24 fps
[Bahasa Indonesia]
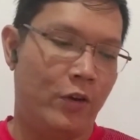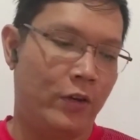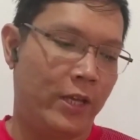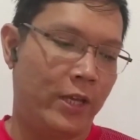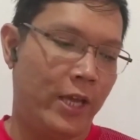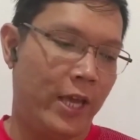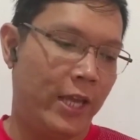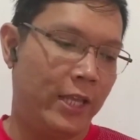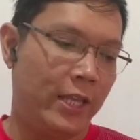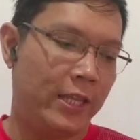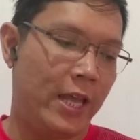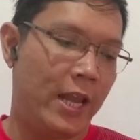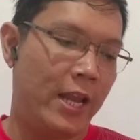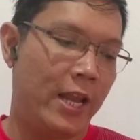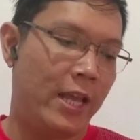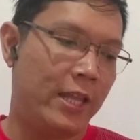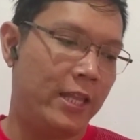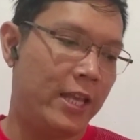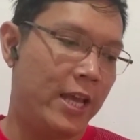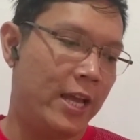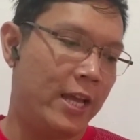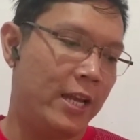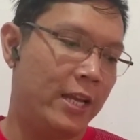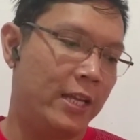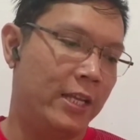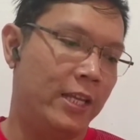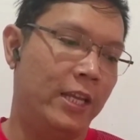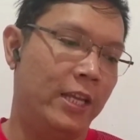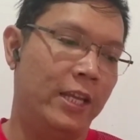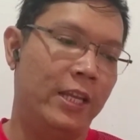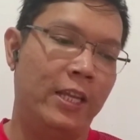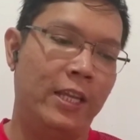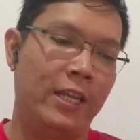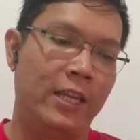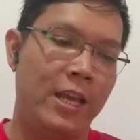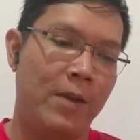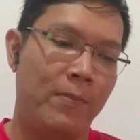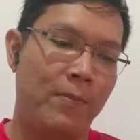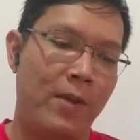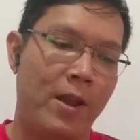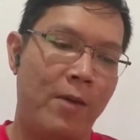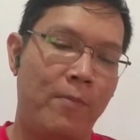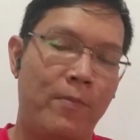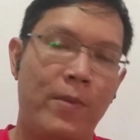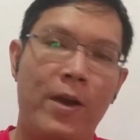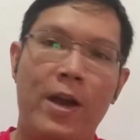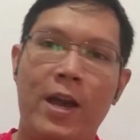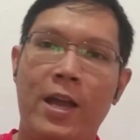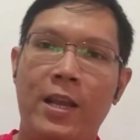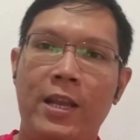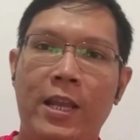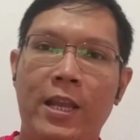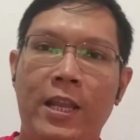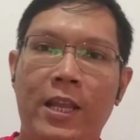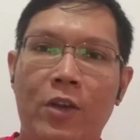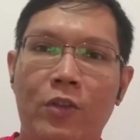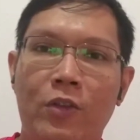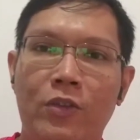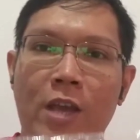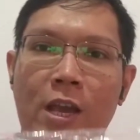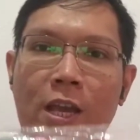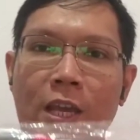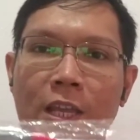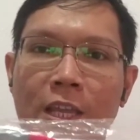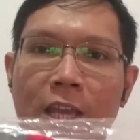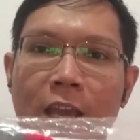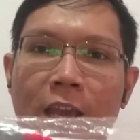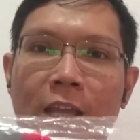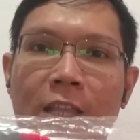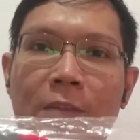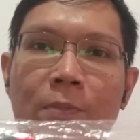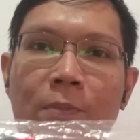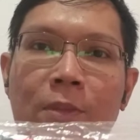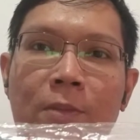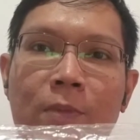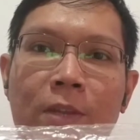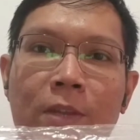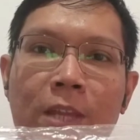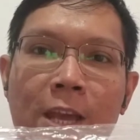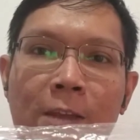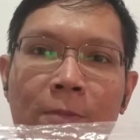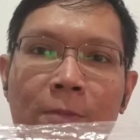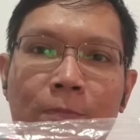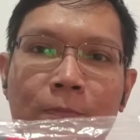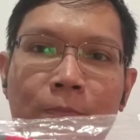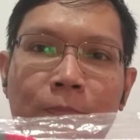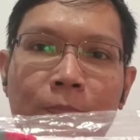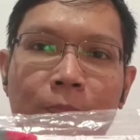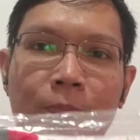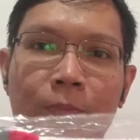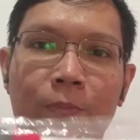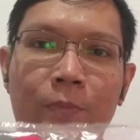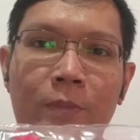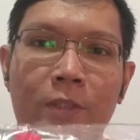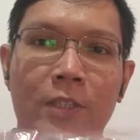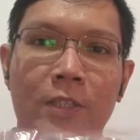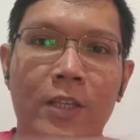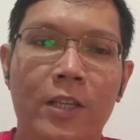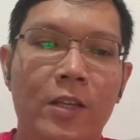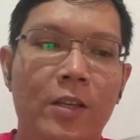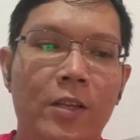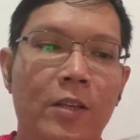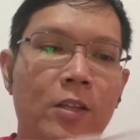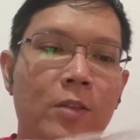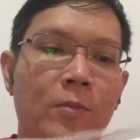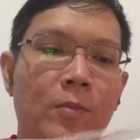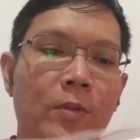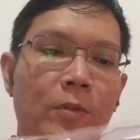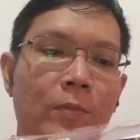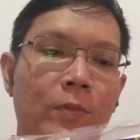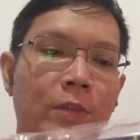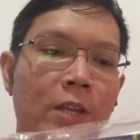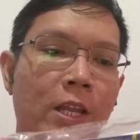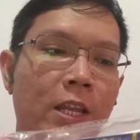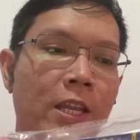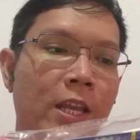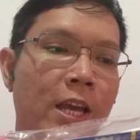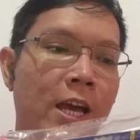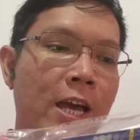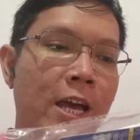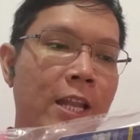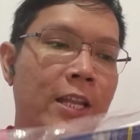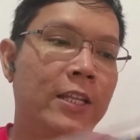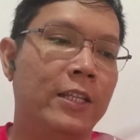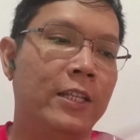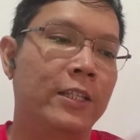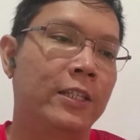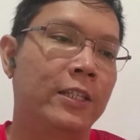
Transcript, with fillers: oke kita lihat ya ini dia penampakan dari kaos kakinya ya teman-teman ya bisa lihat